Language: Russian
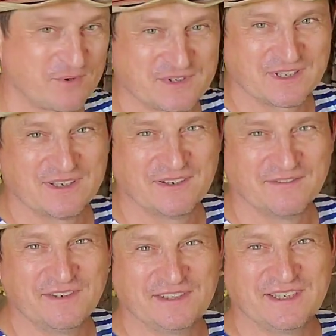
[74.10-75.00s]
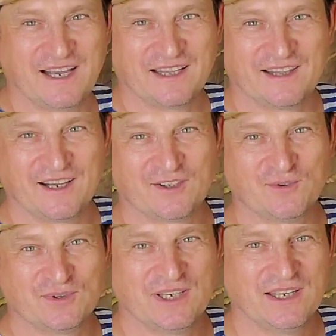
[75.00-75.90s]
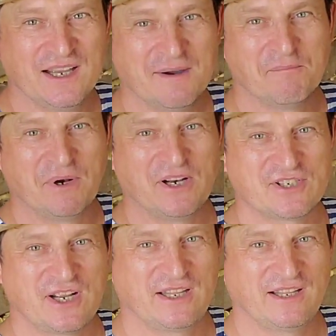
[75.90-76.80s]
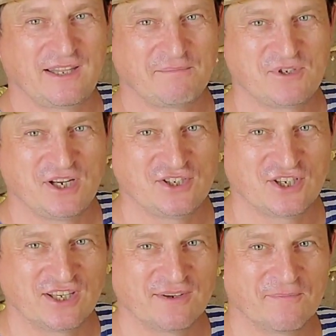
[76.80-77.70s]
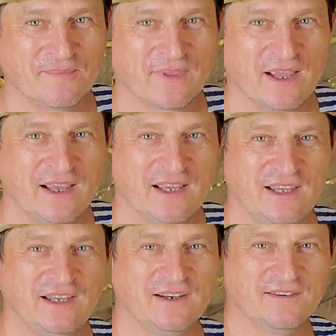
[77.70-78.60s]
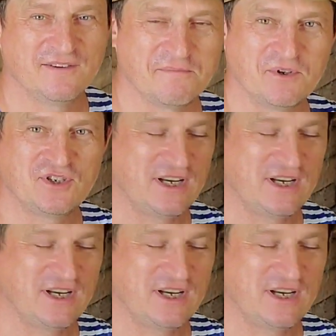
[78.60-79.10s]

просто выйти отдохнуть, полежать на топчанчике и выпить